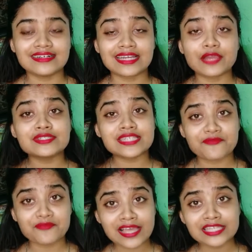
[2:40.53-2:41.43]
কেউ
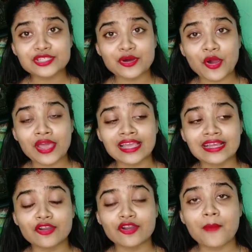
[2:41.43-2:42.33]
সারপ্রাইজও হয়
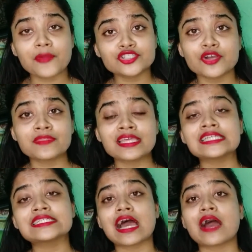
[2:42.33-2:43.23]
কারণ আমার সব থেকে
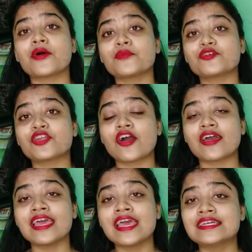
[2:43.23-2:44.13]
যেটা আমার মনে হয়
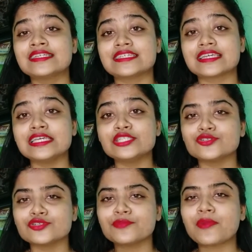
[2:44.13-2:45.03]
যে কিছু
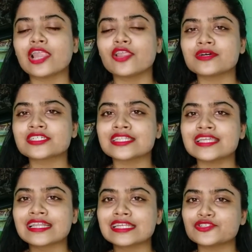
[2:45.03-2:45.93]
যদি ভালোবাসা
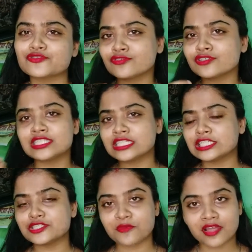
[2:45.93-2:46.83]
দিয়ে একটা সুন্দর
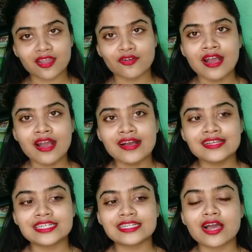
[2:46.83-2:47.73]
জিনিস বানাও
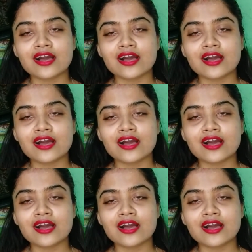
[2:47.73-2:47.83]
সেটা